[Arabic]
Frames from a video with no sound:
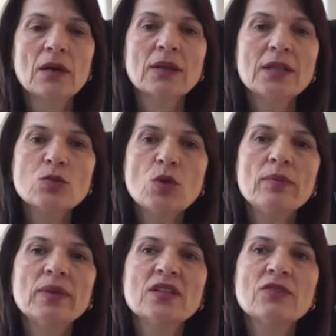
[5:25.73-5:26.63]
قديش
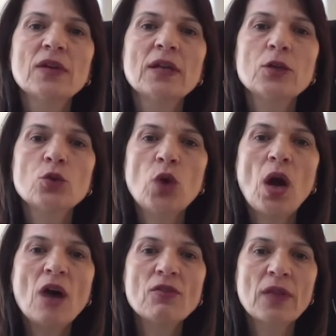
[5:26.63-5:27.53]
مهم الطفل إنه
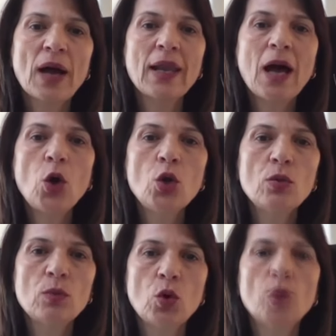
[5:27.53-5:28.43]
يحافظ على
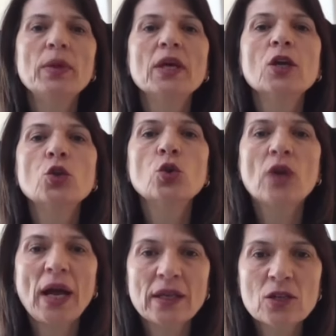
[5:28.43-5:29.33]
حلمه بإنه
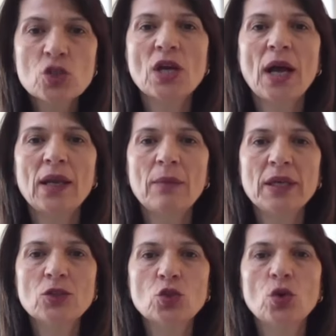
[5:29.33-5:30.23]
راح يرجع
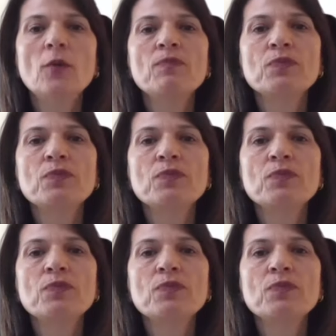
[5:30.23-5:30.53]
لبيته